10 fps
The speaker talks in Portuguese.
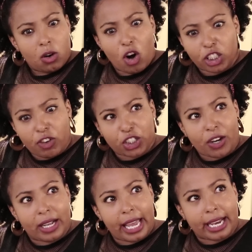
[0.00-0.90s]
Onde vou achar
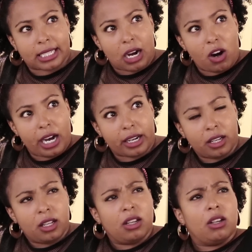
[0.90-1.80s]
uma nega essa hora?
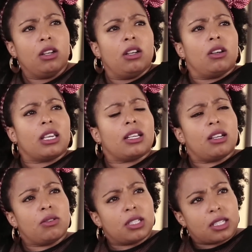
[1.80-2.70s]
O que que
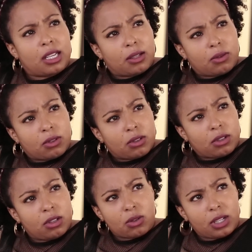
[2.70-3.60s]
tá acontecendo?
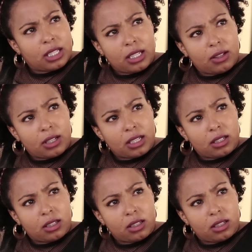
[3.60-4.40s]
Eu não tô entendendo nada.